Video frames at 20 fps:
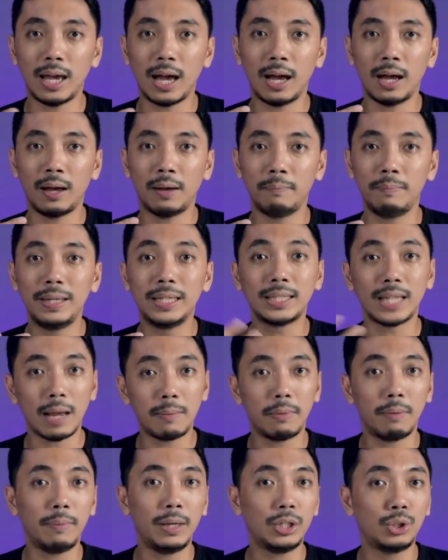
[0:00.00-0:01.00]
yang
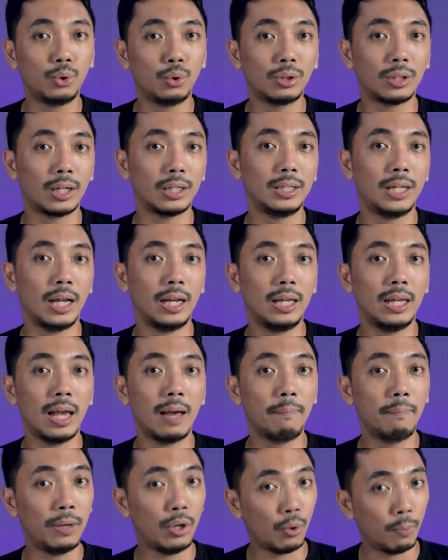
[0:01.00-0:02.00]
bisa memicu
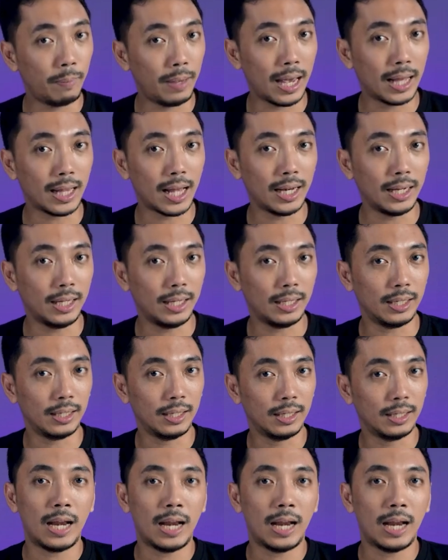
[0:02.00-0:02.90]
terjadinya miopia tadi.